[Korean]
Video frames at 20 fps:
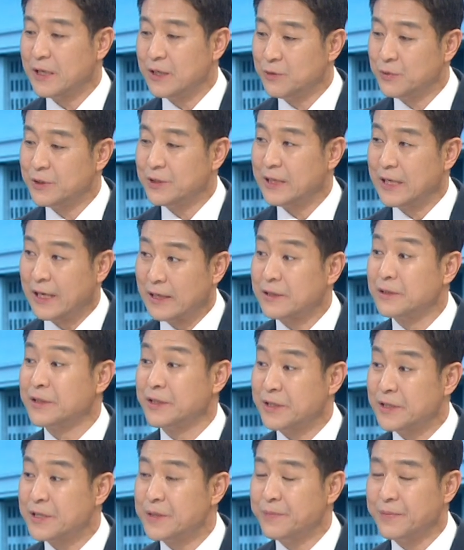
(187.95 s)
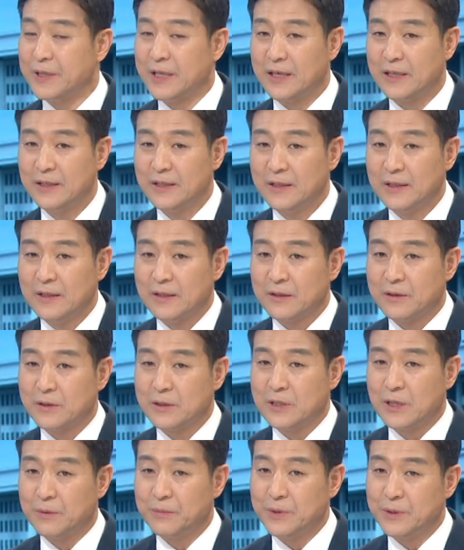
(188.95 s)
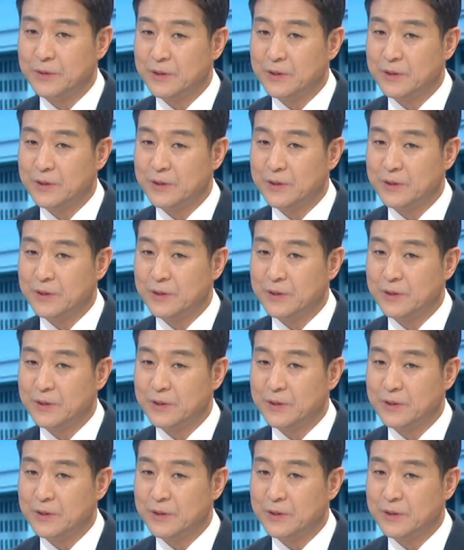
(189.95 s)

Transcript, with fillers: 이루어질 가능성이 있습니다. 그렇다고 이